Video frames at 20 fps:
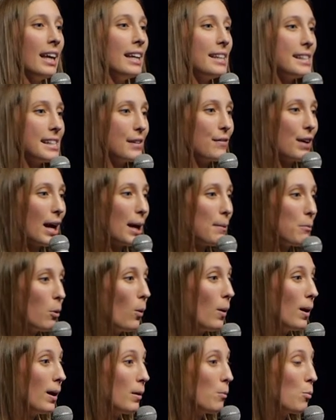Et c'est
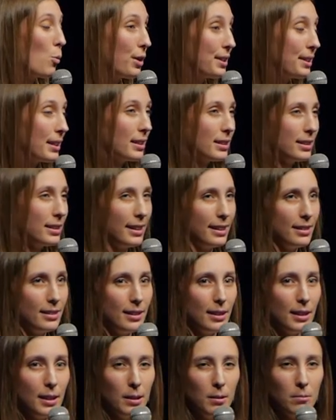vraiment un moyen qui a
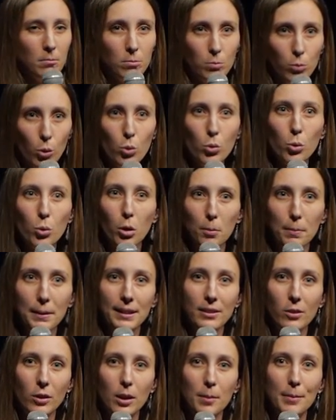été beaucoup
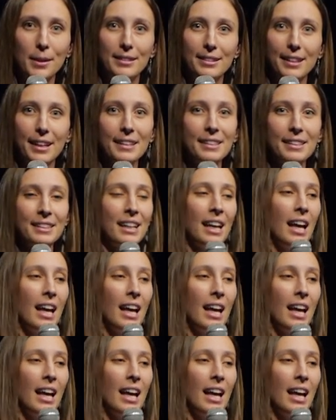repris dans les médias